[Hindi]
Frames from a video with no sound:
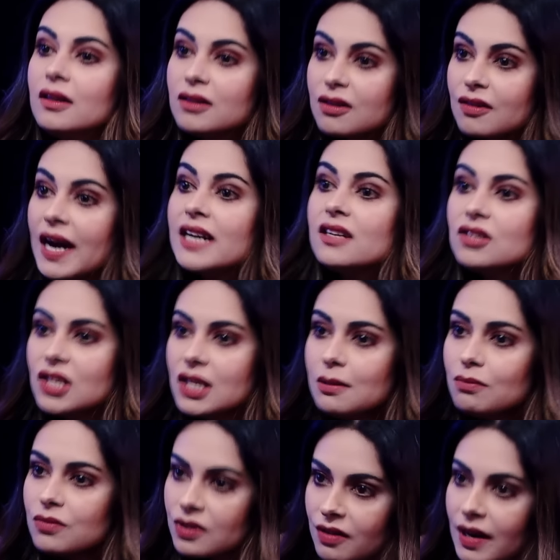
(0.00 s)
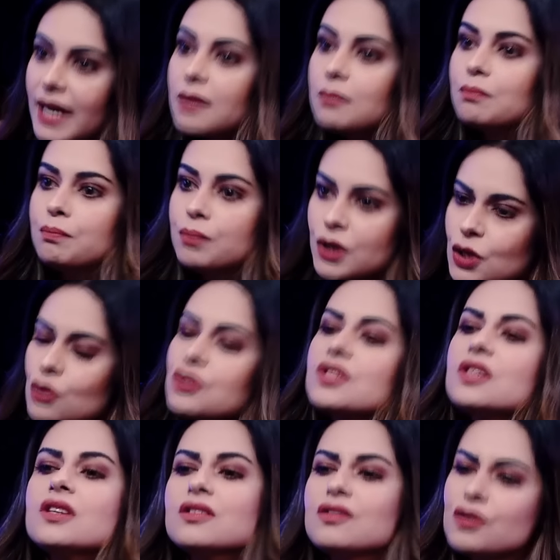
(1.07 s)
द राइट टीम द राइट
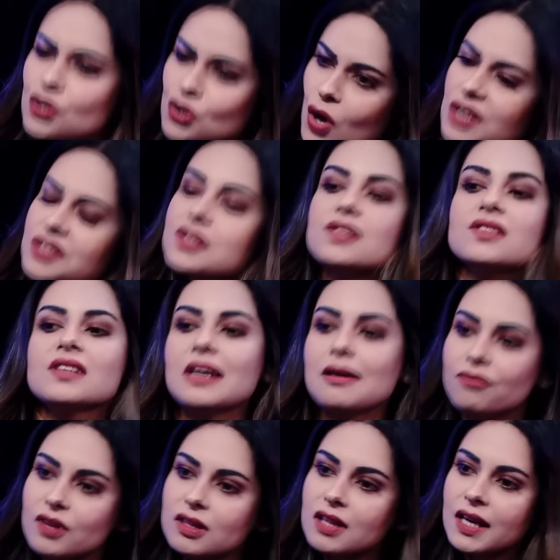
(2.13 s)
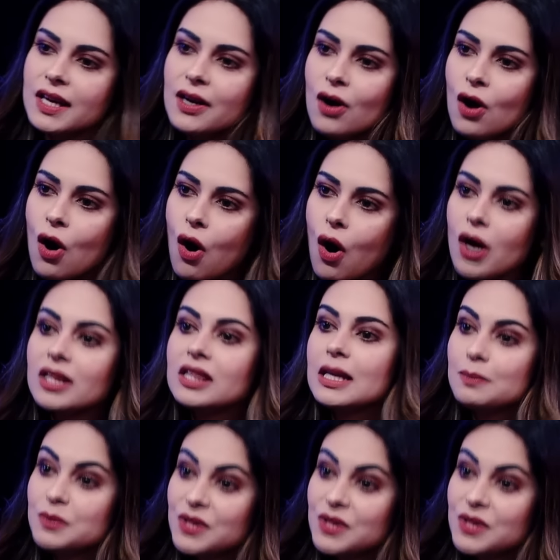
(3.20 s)
प्रोड्यूसर्स रिसोर्सेज एंड एवरीथिंग और तब